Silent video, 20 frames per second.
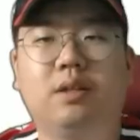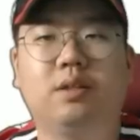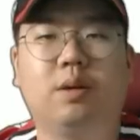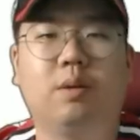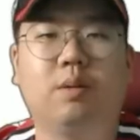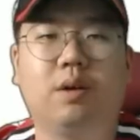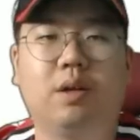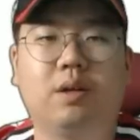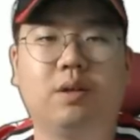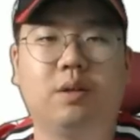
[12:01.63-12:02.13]

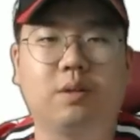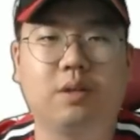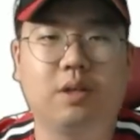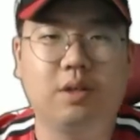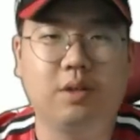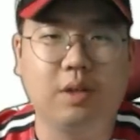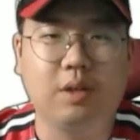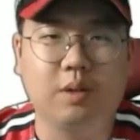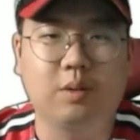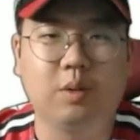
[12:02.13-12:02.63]
결과를
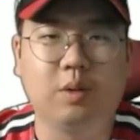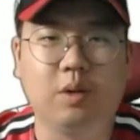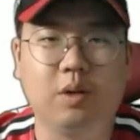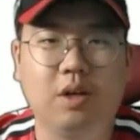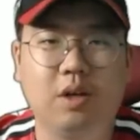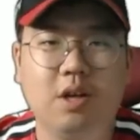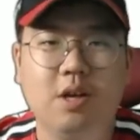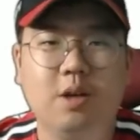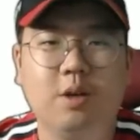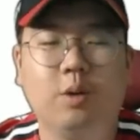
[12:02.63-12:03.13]
얻게 됐고
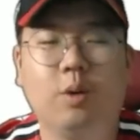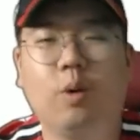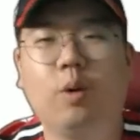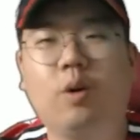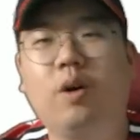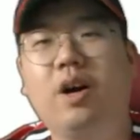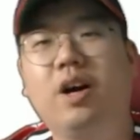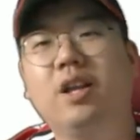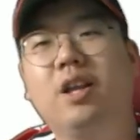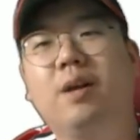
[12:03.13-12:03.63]

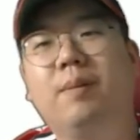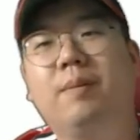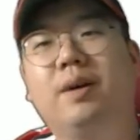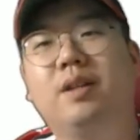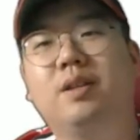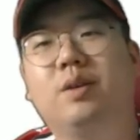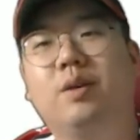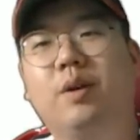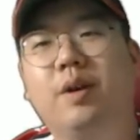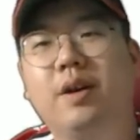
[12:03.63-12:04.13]
요거
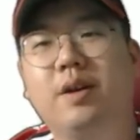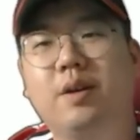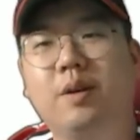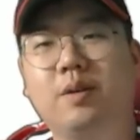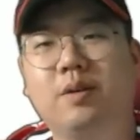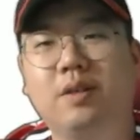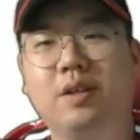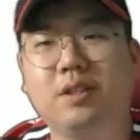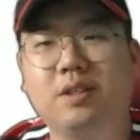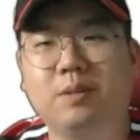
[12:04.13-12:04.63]
하나만 더
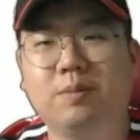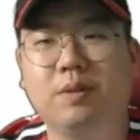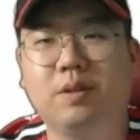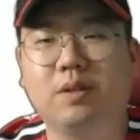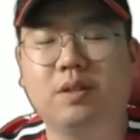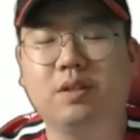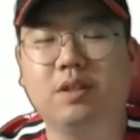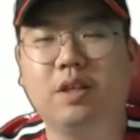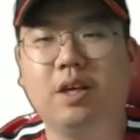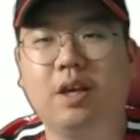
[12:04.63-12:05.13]
해결을 했으면
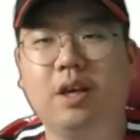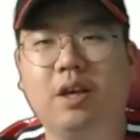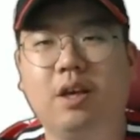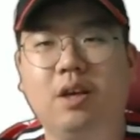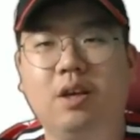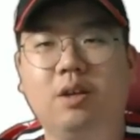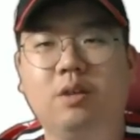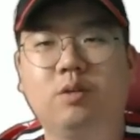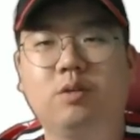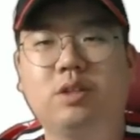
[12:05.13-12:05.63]
그게
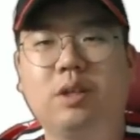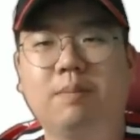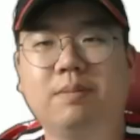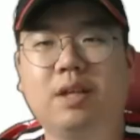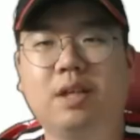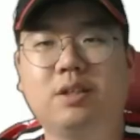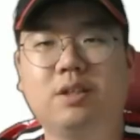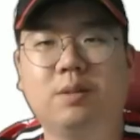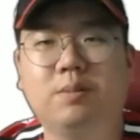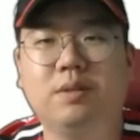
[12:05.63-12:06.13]
또
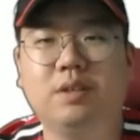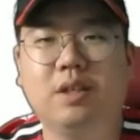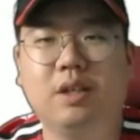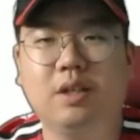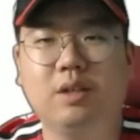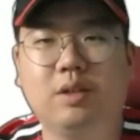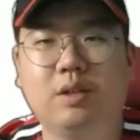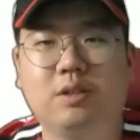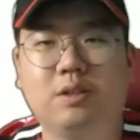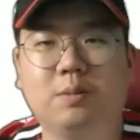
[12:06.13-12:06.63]
3타점
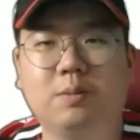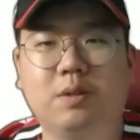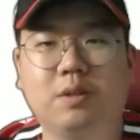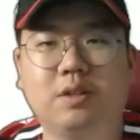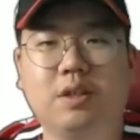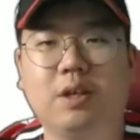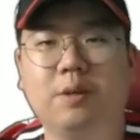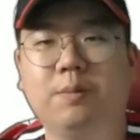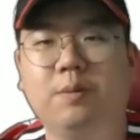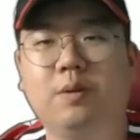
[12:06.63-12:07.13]
이상이 됐으면
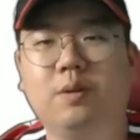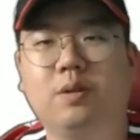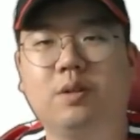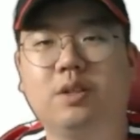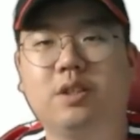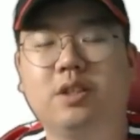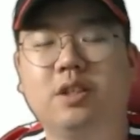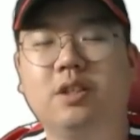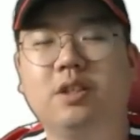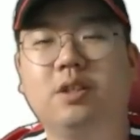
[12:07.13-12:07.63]
KBO 리그
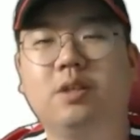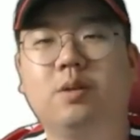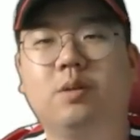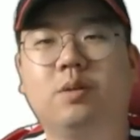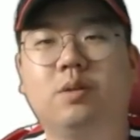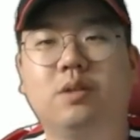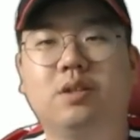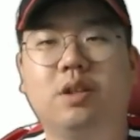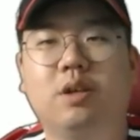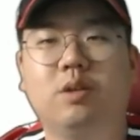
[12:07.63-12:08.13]

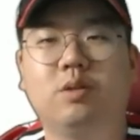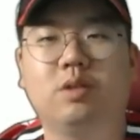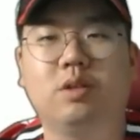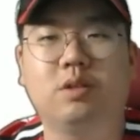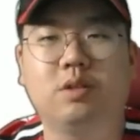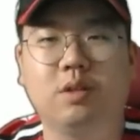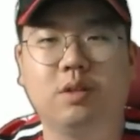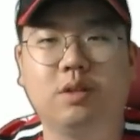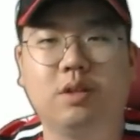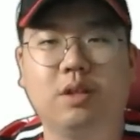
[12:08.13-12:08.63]
신기록을 세울 수
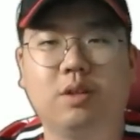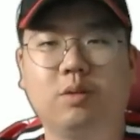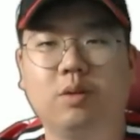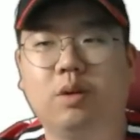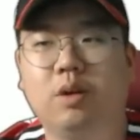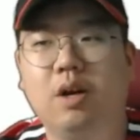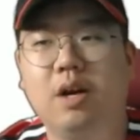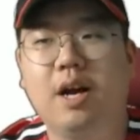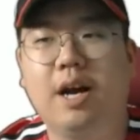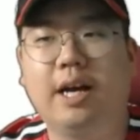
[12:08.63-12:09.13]
있었는데
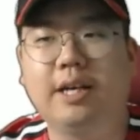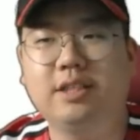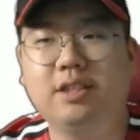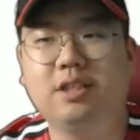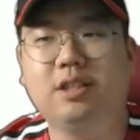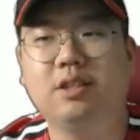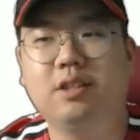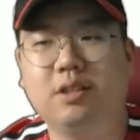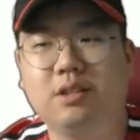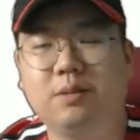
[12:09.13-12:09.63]
또
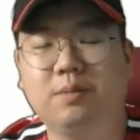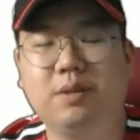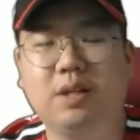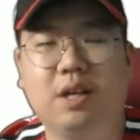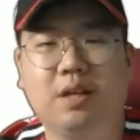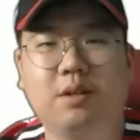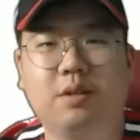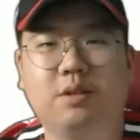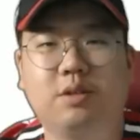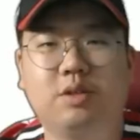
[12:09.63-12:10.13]
아쉽게 됐습니다.
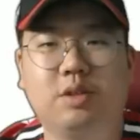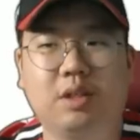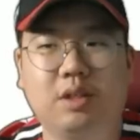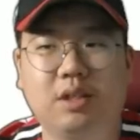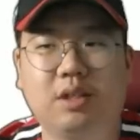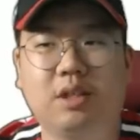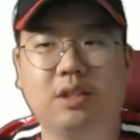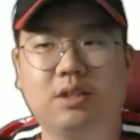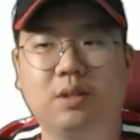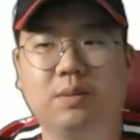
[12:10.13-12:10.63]
한 경기 최다
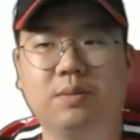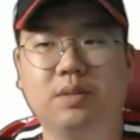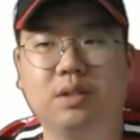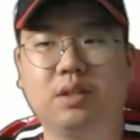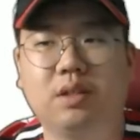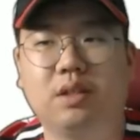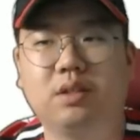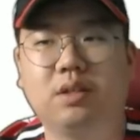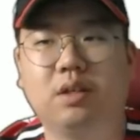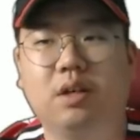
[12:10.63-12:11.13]
타점을.
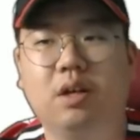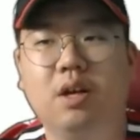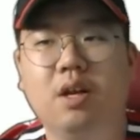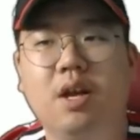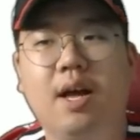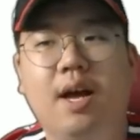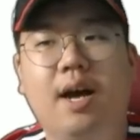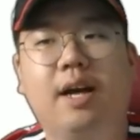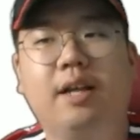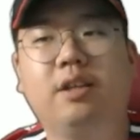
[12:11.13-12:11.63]
그래서
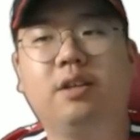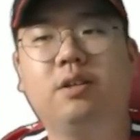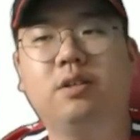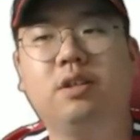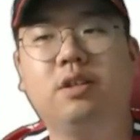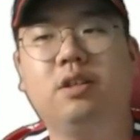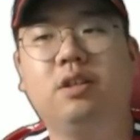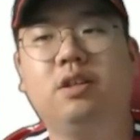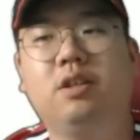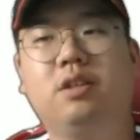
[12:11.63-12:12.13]
한
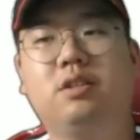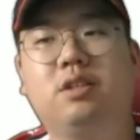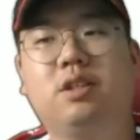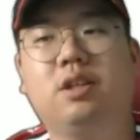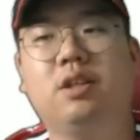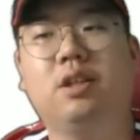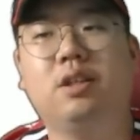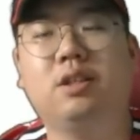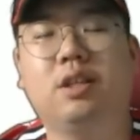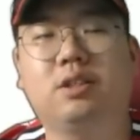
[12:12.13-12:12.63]
경기
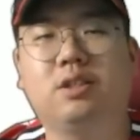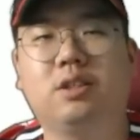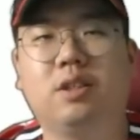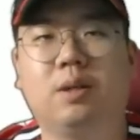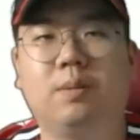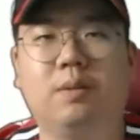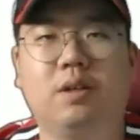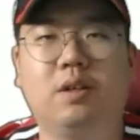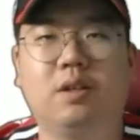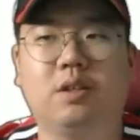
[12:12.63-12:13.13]
최다
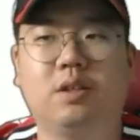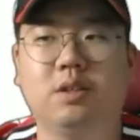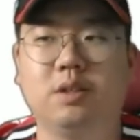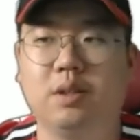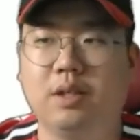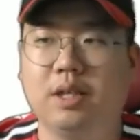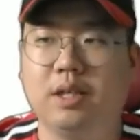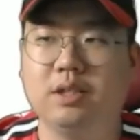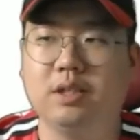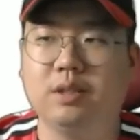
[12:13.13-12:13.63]
타점 어, 그
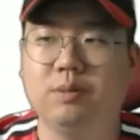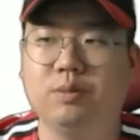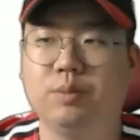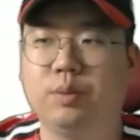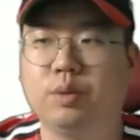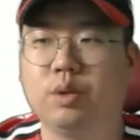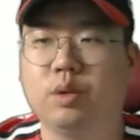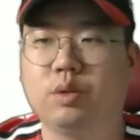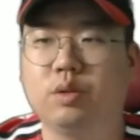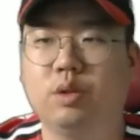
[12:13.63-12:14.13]
전까지는
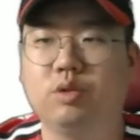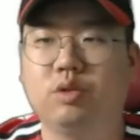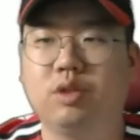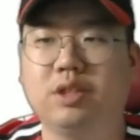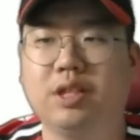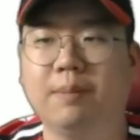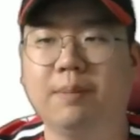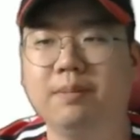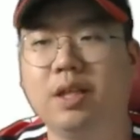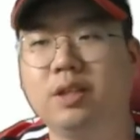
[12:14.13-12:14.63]
문보경 선수가
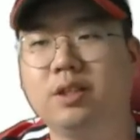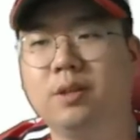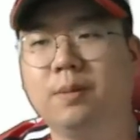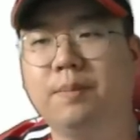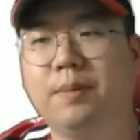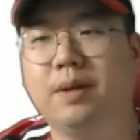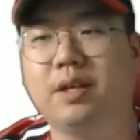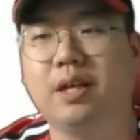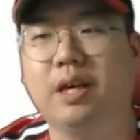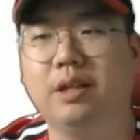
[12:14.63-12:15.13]

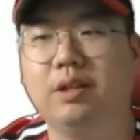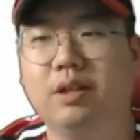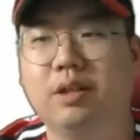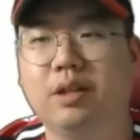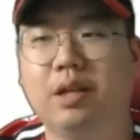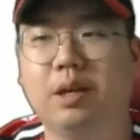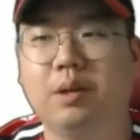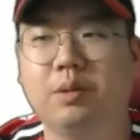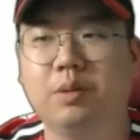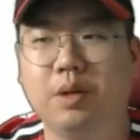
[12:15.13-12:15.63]
3타점밖에 안
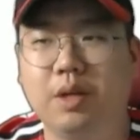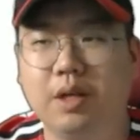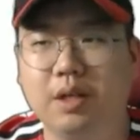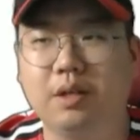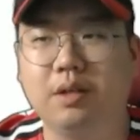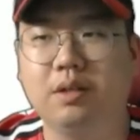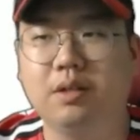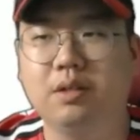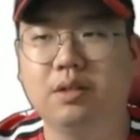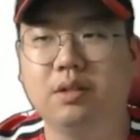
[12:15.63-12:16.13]
됐다고
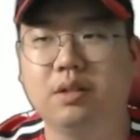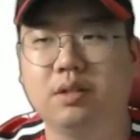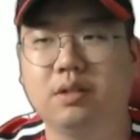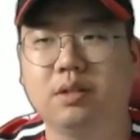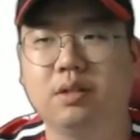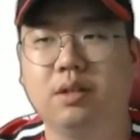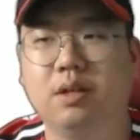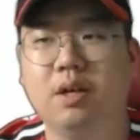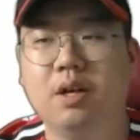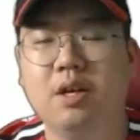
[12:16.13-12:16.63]
해요.
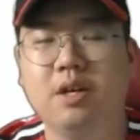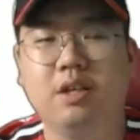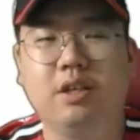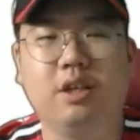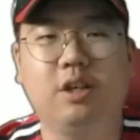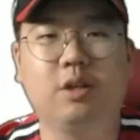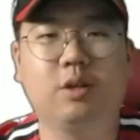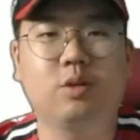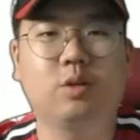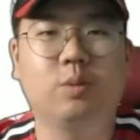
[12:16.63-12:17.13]
그래서
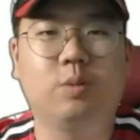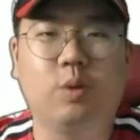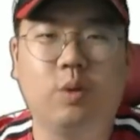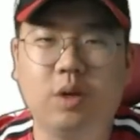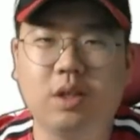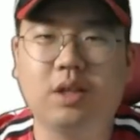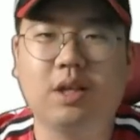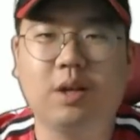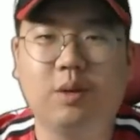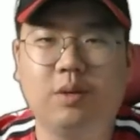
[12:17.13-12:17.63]
이걸 또
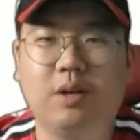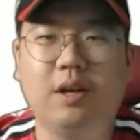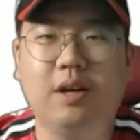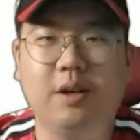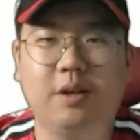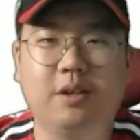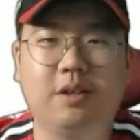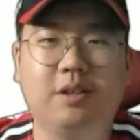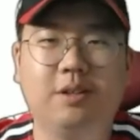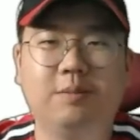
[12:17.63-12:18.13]
몰랐다고
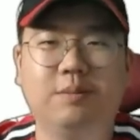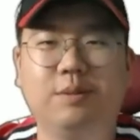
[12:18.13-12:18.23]
해요.